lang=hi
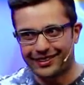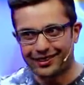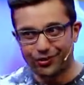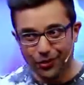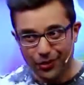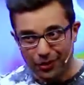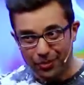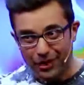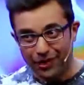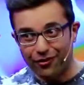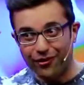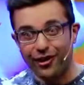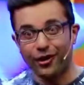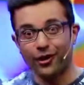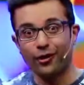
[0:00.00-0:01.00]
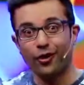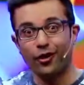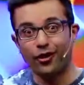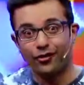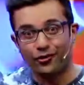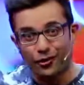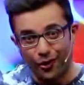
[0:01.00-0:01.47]
इफ यू कैन बी अवेयर
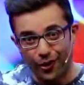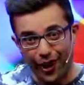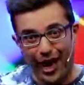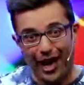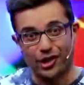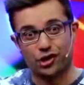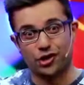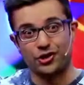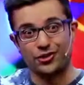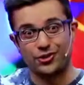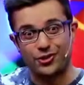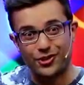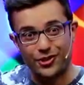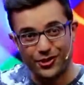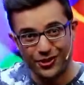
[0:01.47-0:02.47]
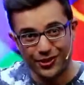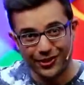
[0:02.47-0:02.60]
ऑफ योर एक्शंस